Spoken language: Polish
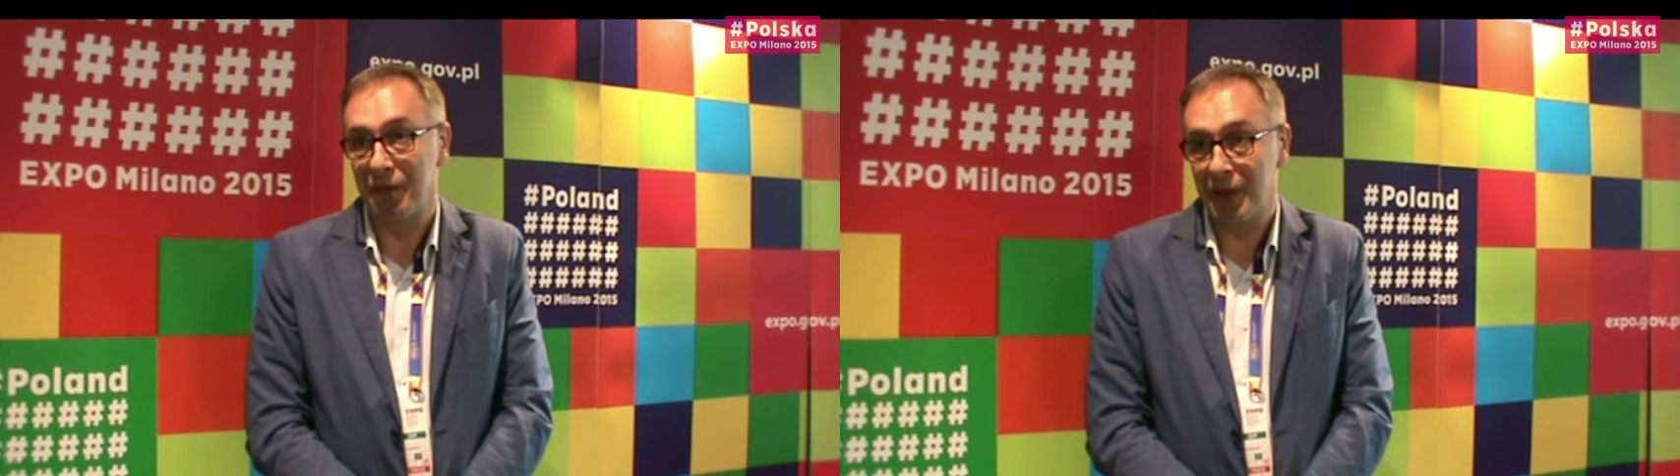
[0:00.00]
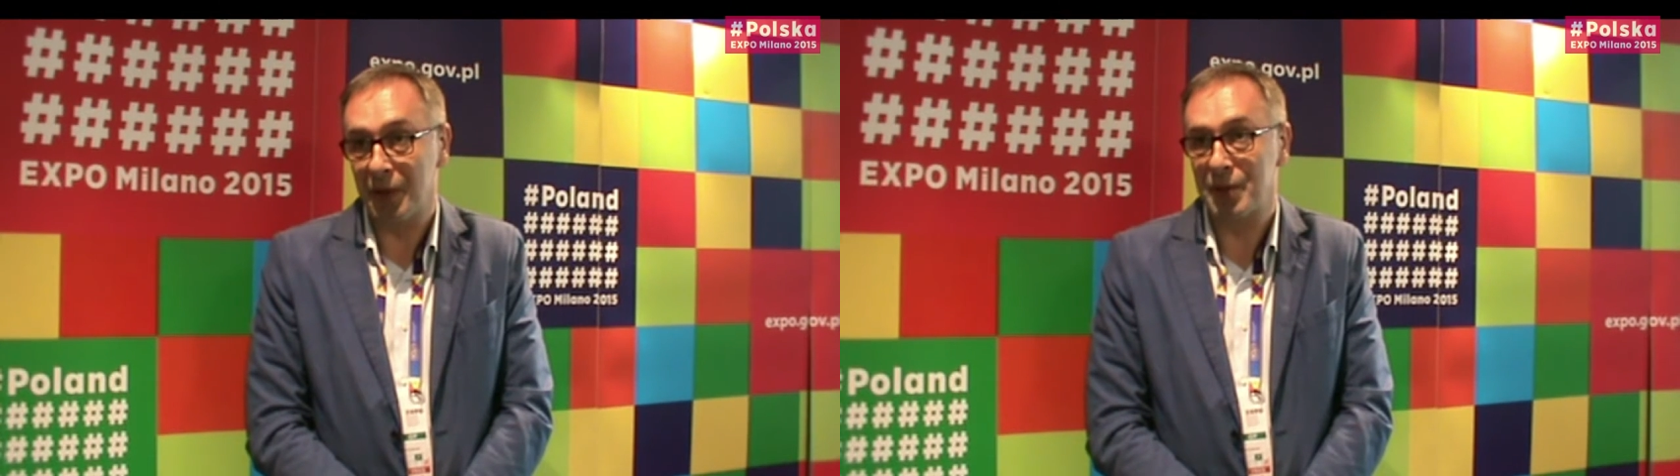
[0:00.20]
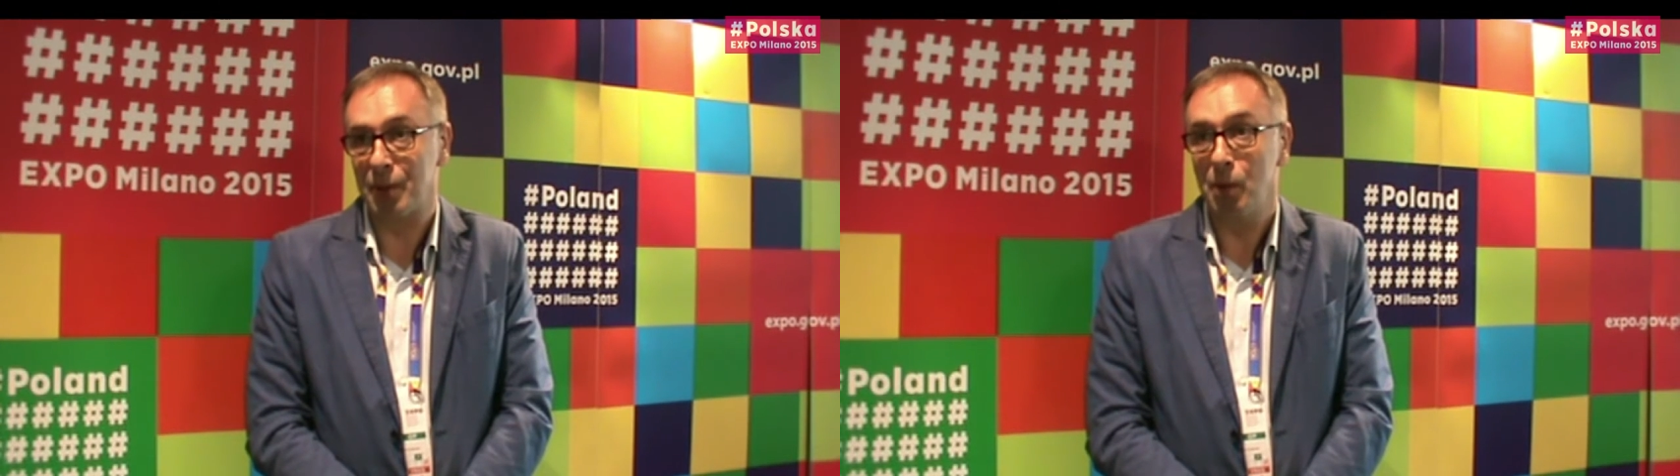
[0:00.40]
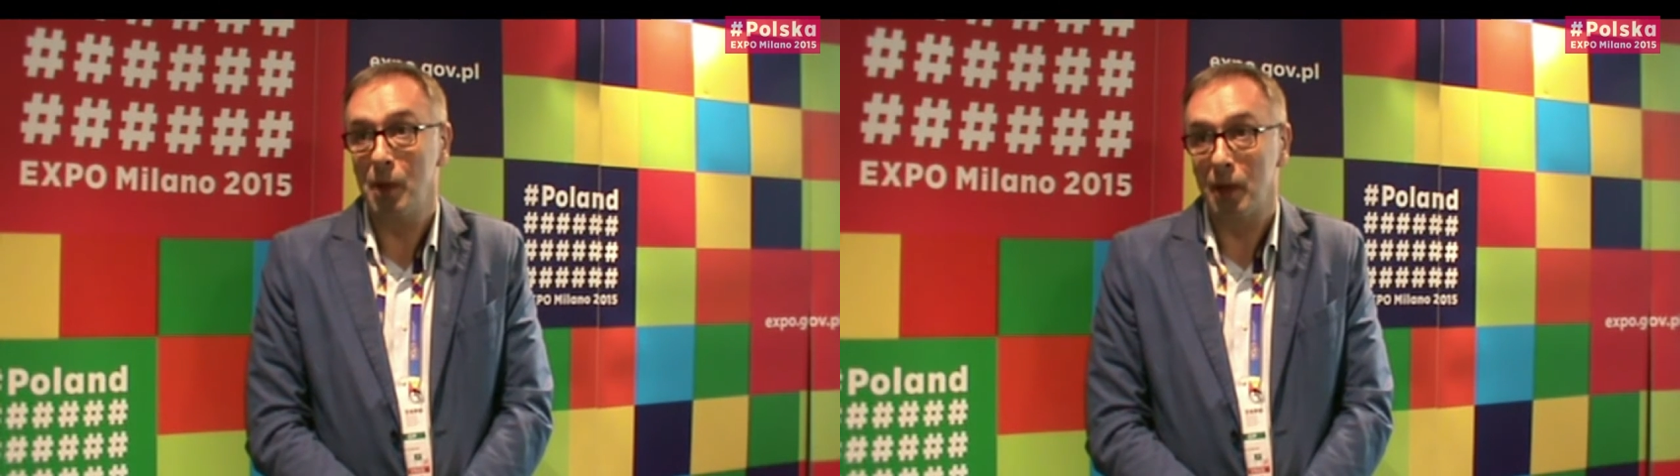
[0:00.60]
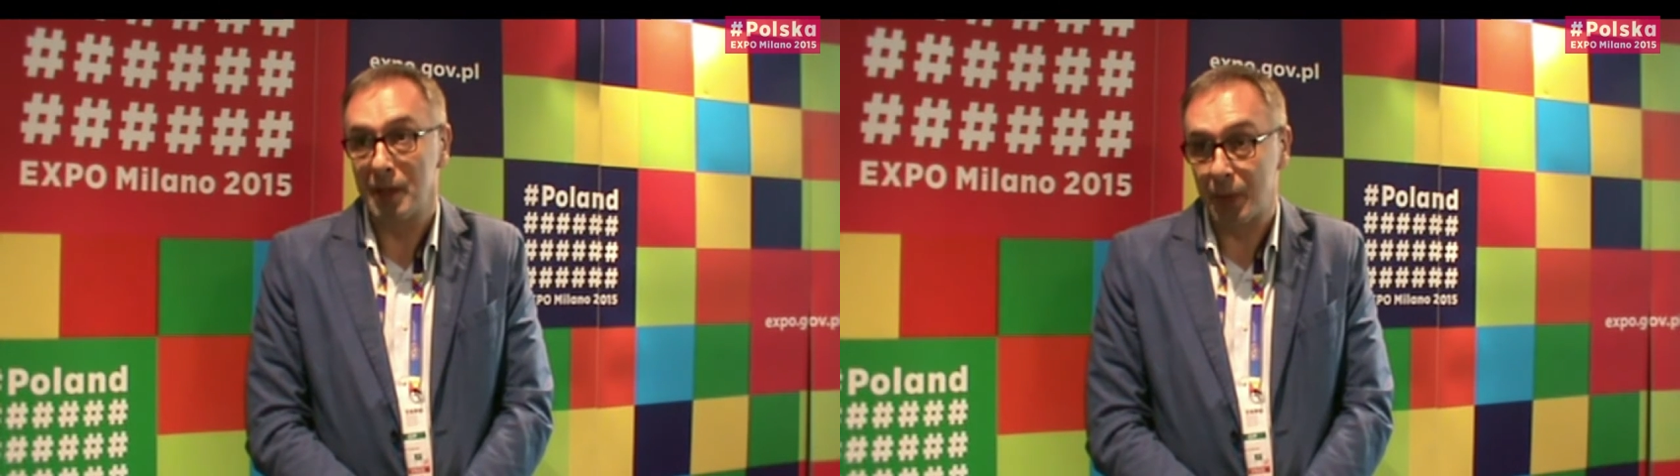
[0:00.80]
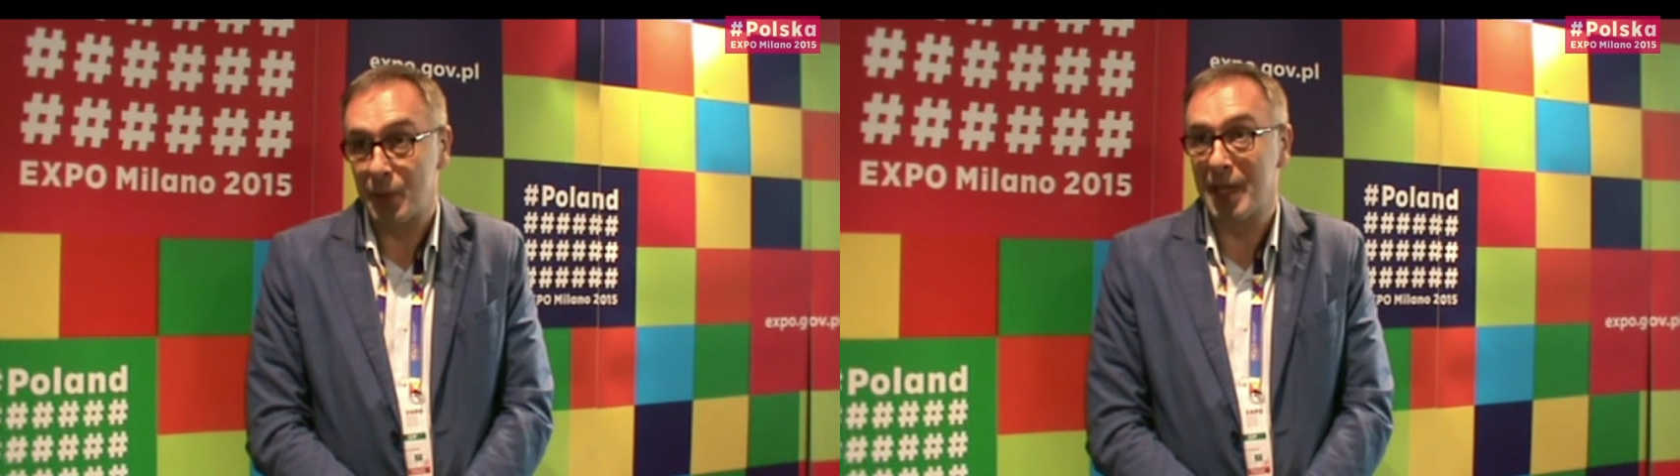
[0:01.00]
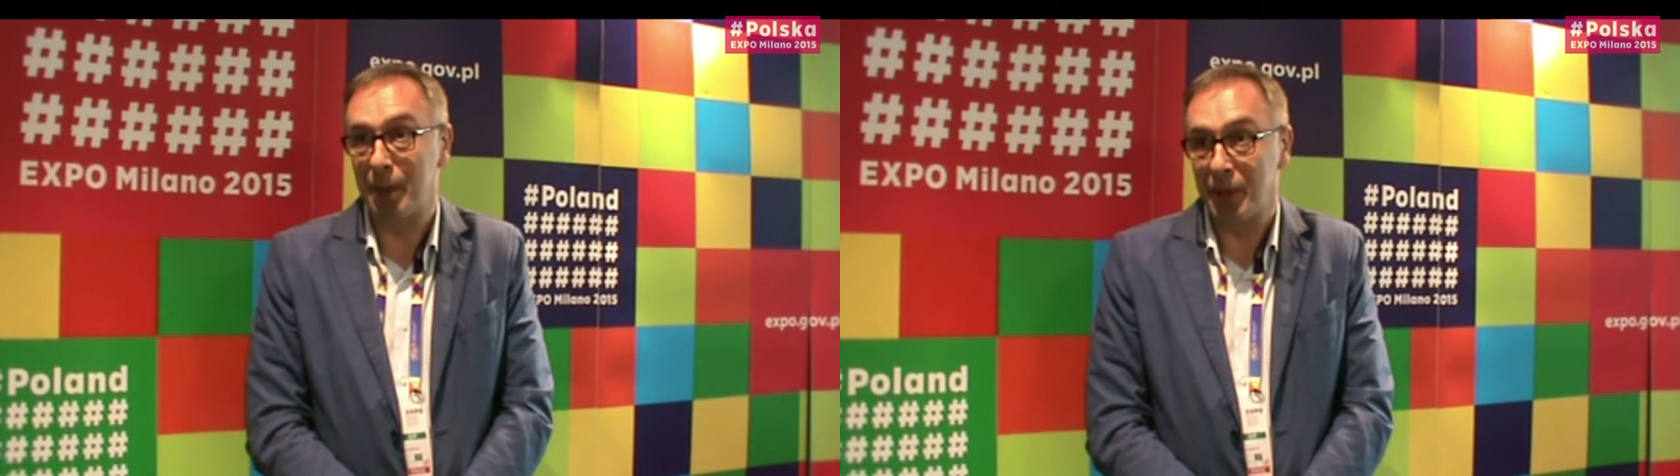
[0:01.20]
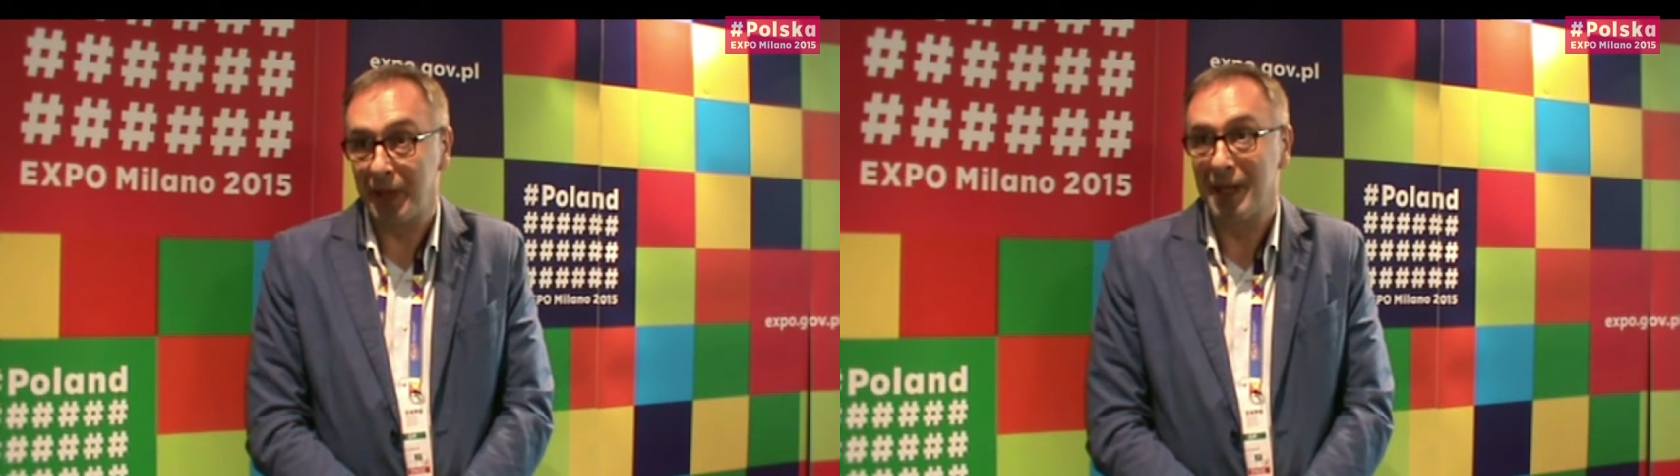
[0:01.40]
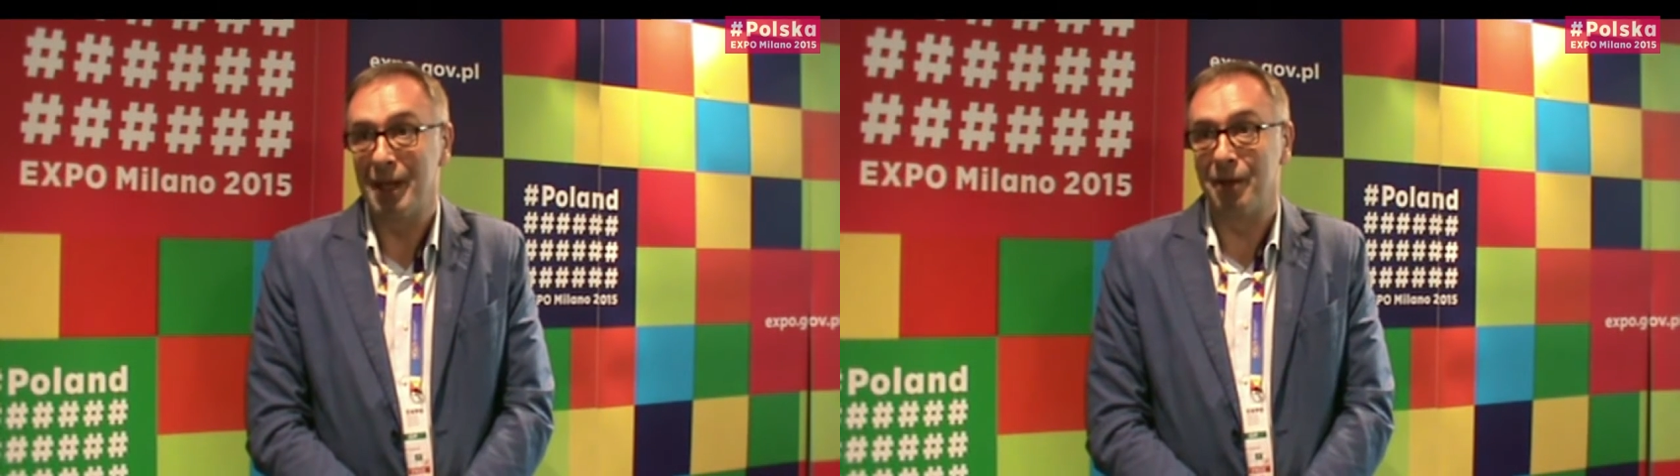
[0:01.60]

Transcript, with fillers: wychodzą ze łzami